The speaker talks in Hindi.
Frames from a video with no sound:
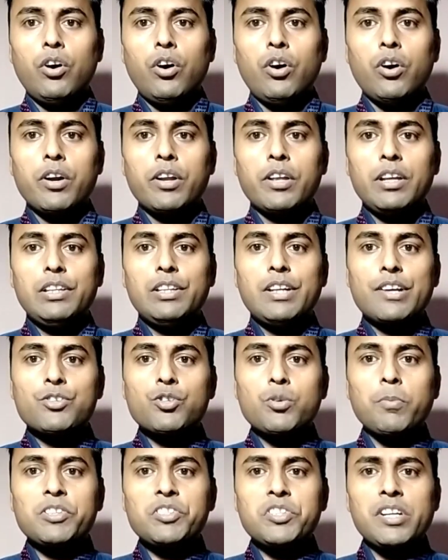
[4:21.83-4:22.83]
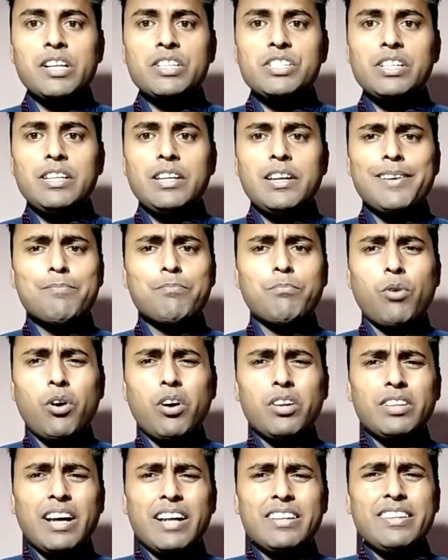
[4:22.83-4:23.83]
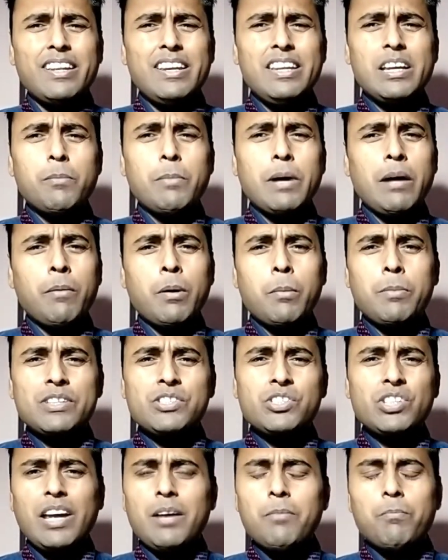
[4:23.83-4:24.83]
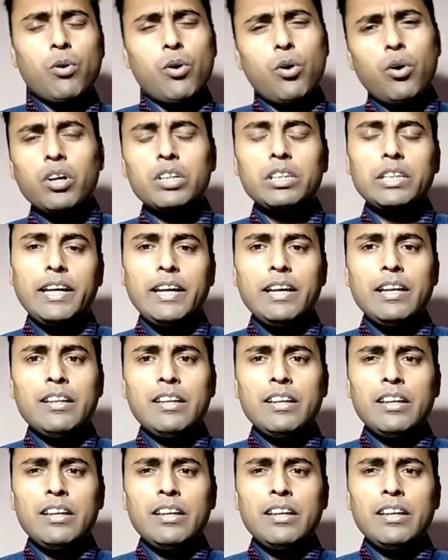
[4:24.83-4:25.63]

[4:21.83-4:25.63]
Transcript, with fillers: और इधर जो बचना चाहिए बहुत हथेली के बराबर बच जाए बहुत है